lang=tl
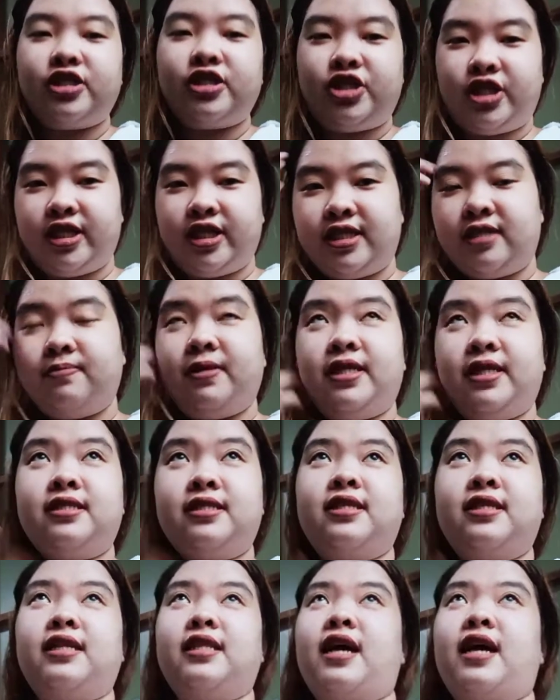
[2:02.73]
chismis
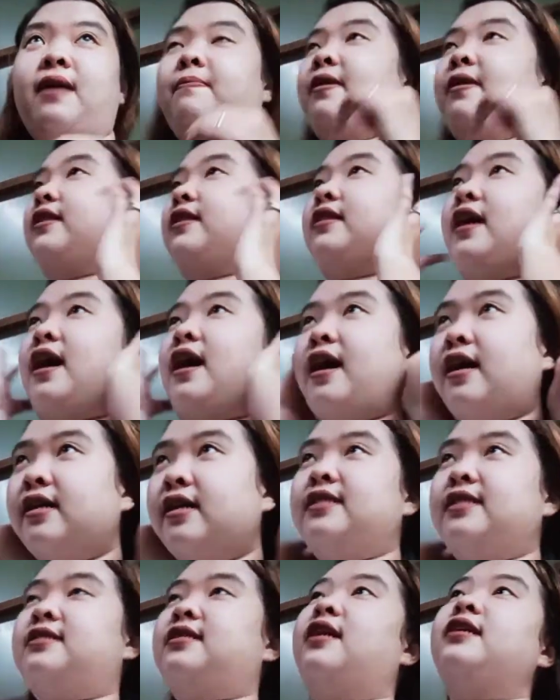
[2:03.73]
na dapat ang
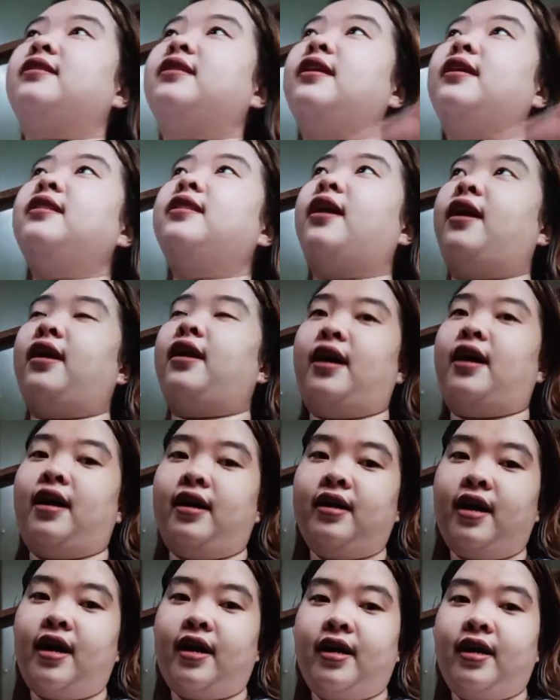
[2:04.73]
isang tendera
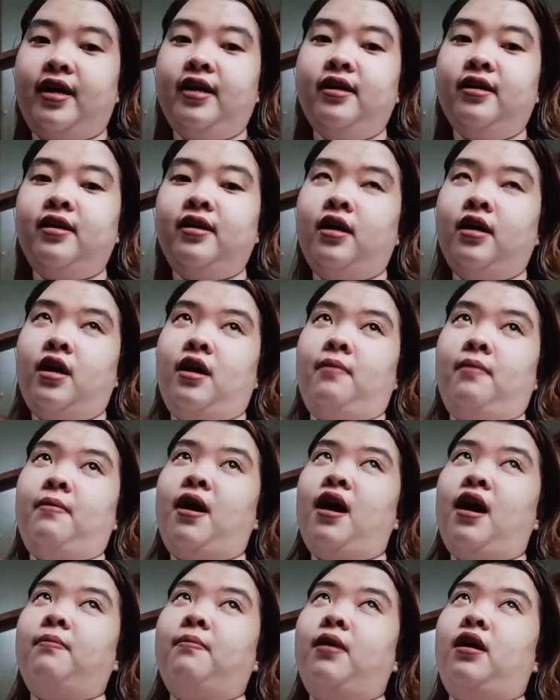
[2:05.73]
ay
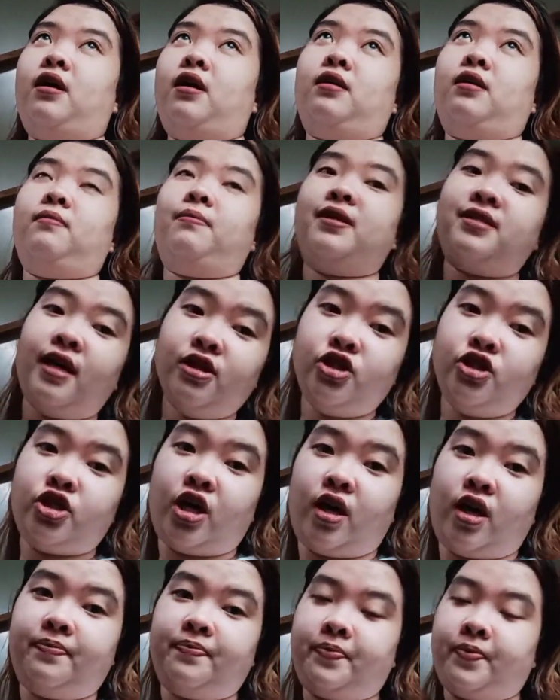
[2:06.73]
mahaba ang
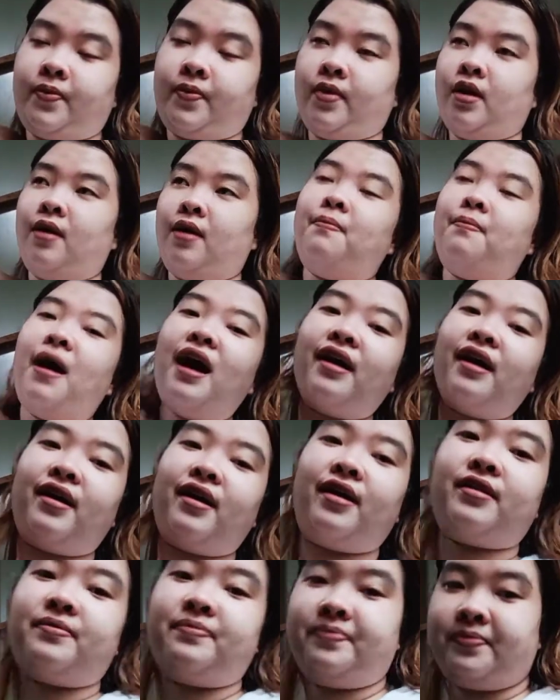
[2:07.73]
pasensya.
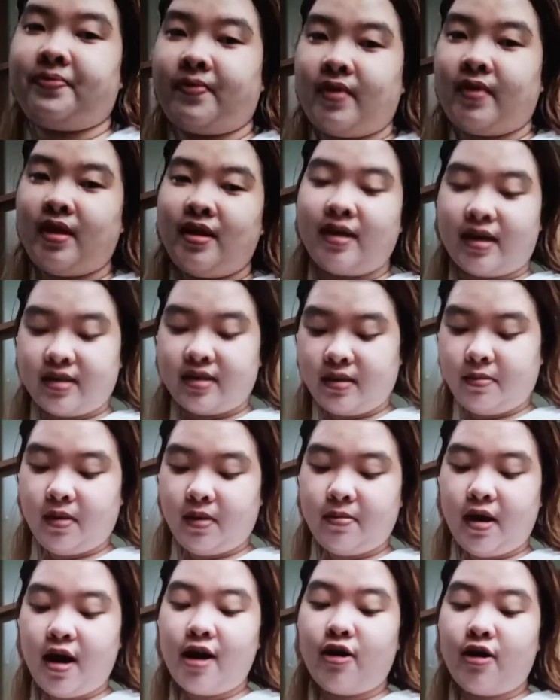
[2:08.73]
Bakit? Kasi may
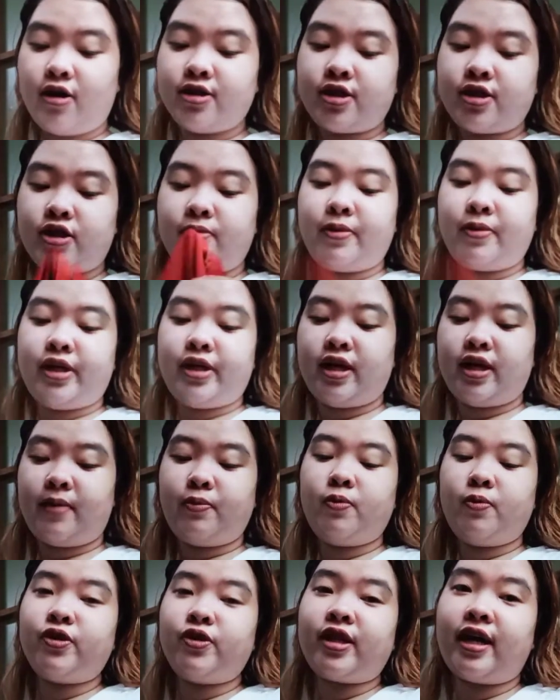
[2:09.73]
mga customer na
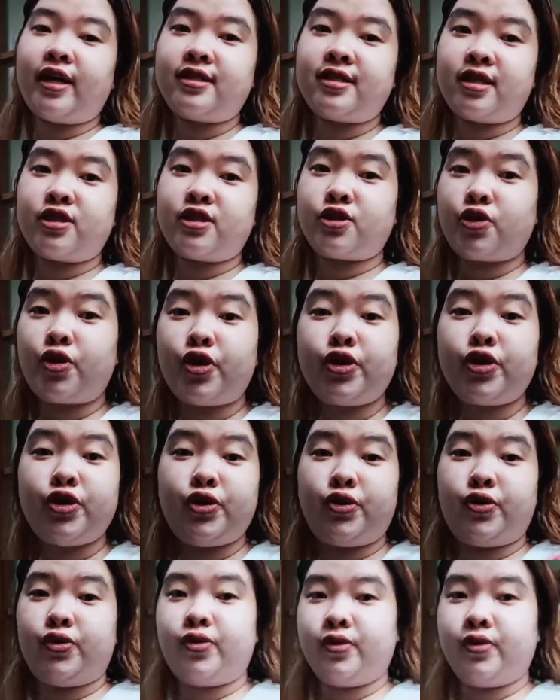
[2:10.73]
pupunta sa store
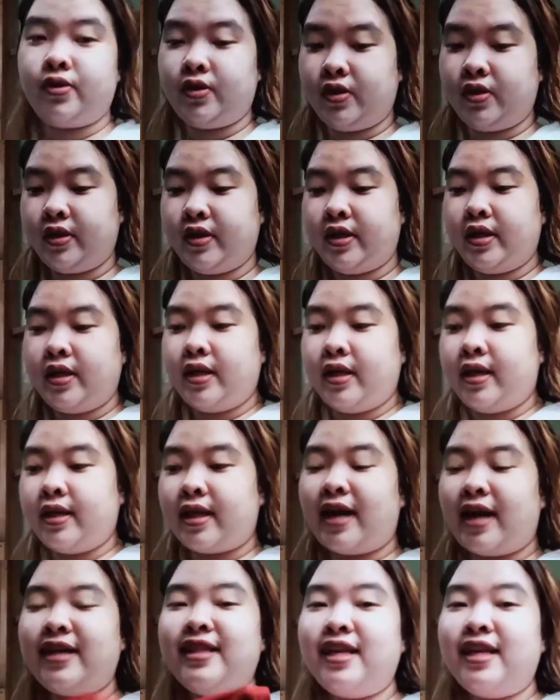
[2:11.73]
nyo na hindi